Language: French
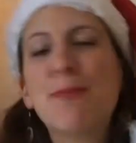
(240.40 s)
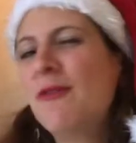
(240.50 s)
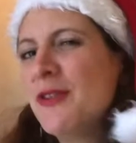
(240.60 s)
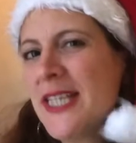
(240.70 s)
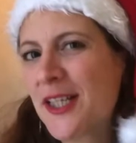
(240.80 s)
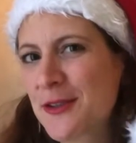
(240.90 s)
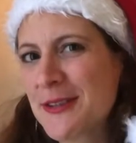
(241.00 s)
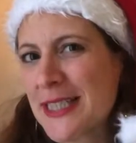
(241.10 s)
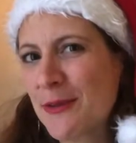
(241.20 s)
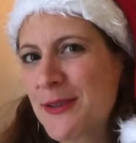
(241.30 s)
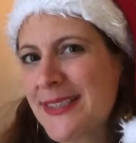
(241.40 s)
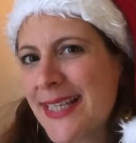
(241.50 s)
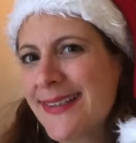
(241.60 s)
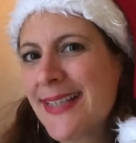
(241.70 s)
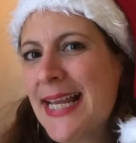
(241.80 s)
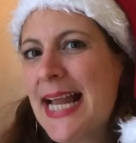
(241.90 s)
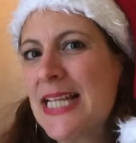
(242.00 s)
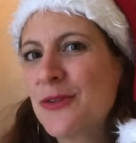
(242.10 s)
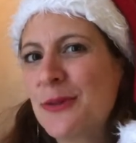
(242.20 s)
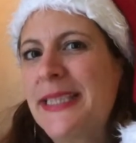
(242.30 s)
peux vous dire que ces recettes,
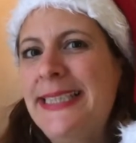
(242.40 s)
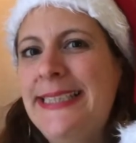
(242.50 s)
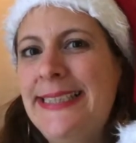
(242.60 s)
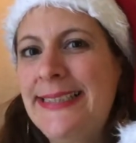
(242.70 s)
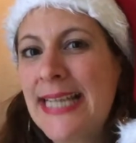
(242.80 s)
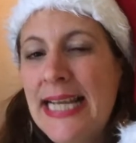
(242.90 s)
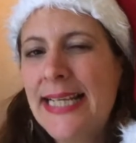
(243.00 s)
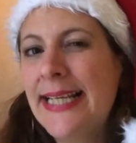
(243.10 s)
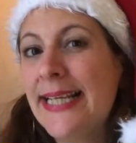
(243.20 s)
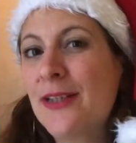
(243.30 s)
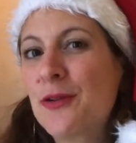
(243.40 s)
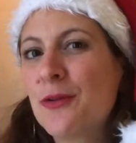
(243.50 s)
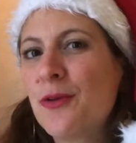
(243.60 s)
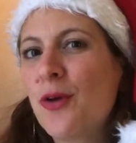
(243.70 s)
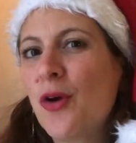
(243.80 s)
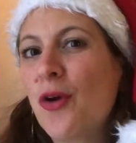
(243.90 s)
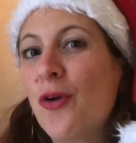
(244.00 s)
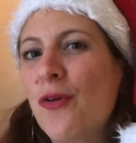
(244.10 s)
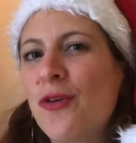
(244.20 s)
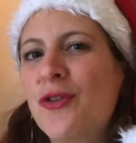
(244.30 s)
elles sont inédites. Et que
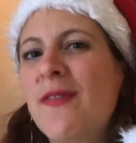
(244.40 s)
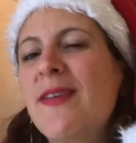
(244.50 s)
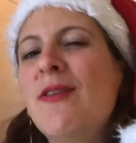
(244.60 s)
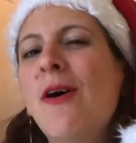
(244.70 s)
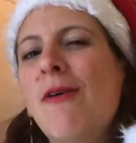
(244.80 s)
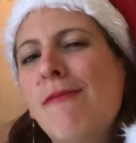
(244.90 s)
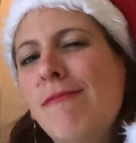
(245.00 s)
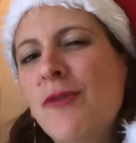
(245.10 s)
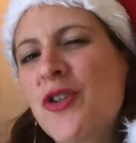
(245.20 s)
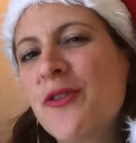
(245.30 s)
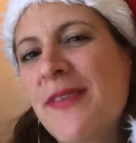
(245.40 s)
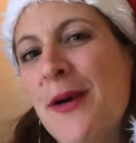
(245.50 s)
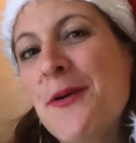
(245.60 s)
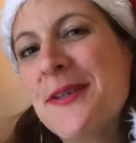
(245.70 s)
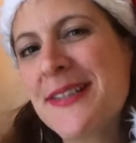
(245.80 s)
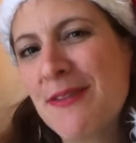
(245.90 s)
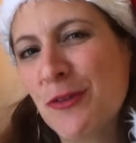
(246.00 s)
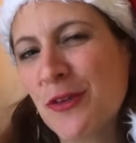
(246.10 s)
euh, je, vais, je, vais, oser vous